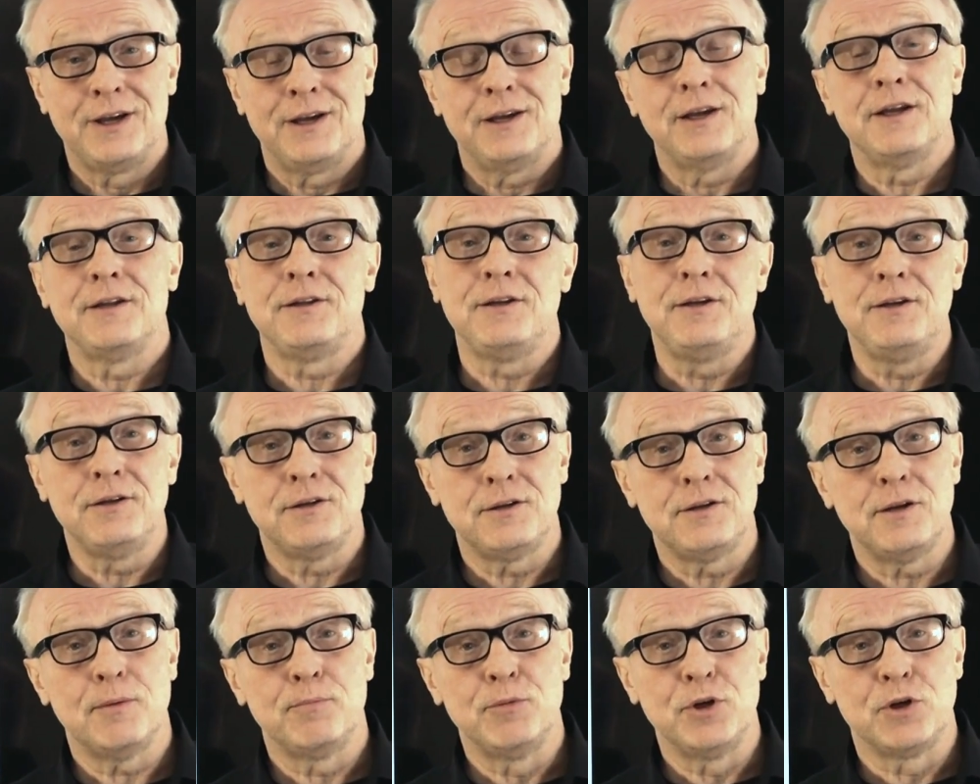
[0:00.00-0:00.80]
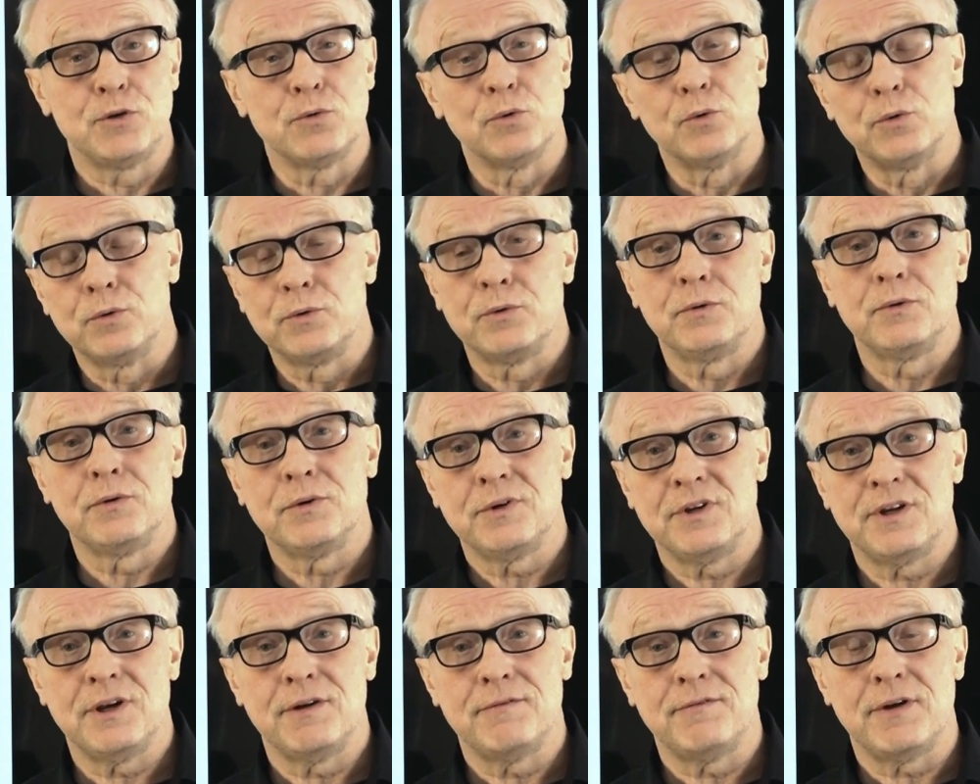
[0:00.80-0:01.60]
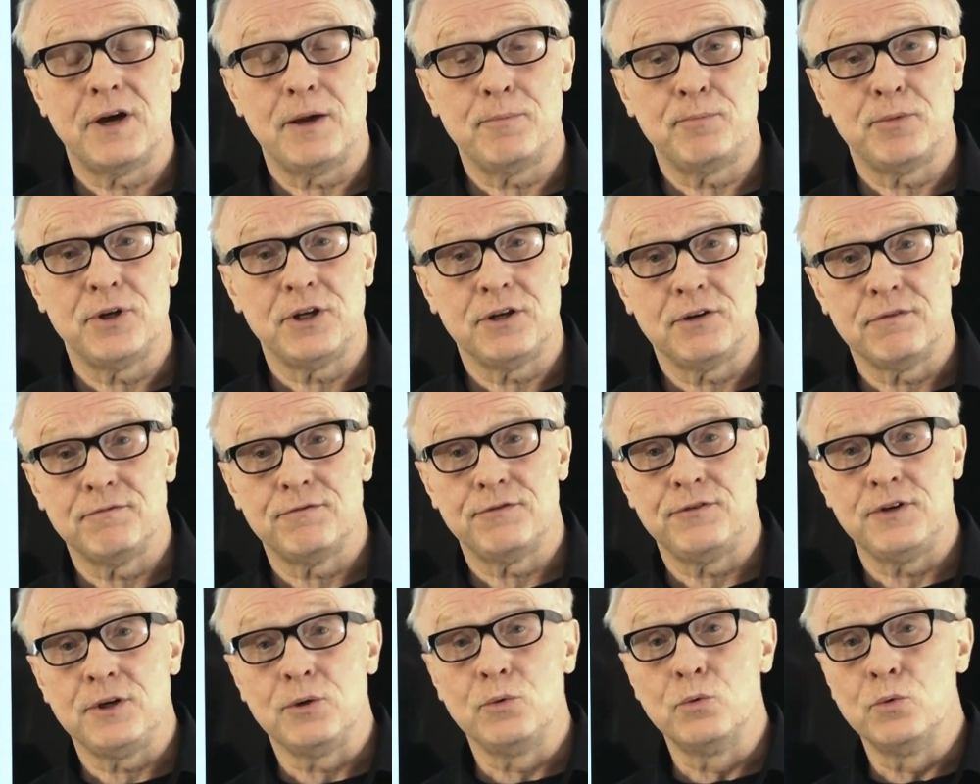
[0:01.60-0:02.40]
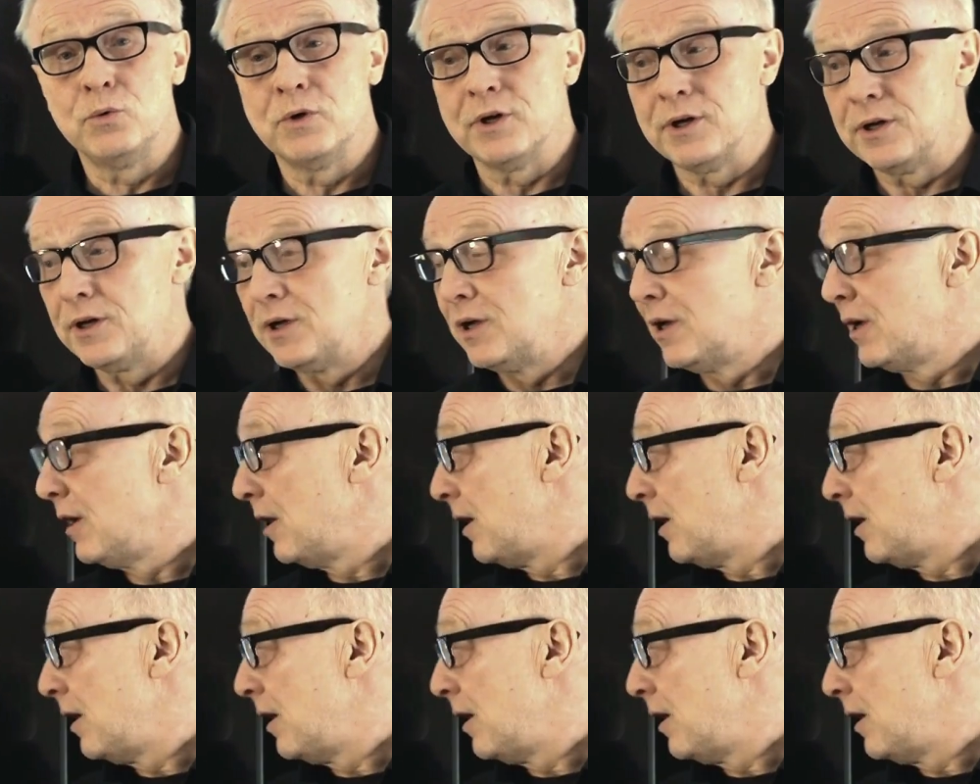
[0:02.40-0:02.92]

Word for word: Er dient der Betonung der weiblichen Figur,